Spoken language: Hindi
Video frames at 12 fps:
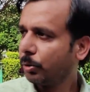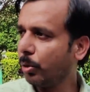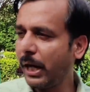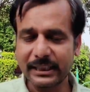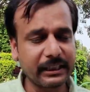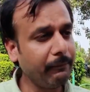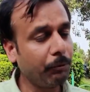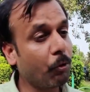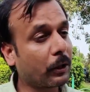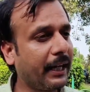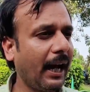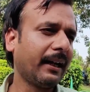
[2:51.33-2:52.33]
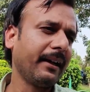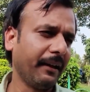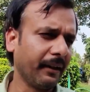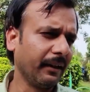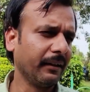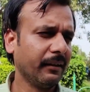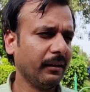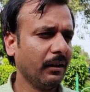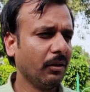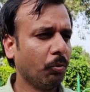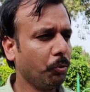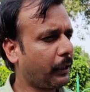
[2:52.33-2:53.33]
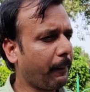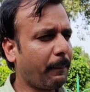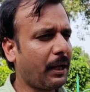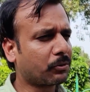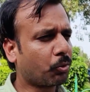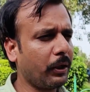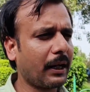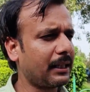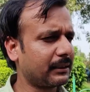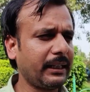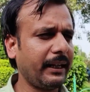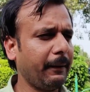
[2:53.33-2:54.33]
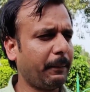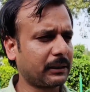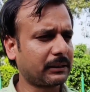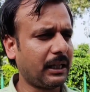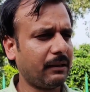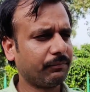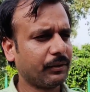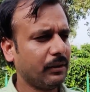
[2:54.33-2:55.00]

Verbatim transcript: तो ऐसे में वो क्या करेंगे उनके पास कोई रास्ता नहीं बचता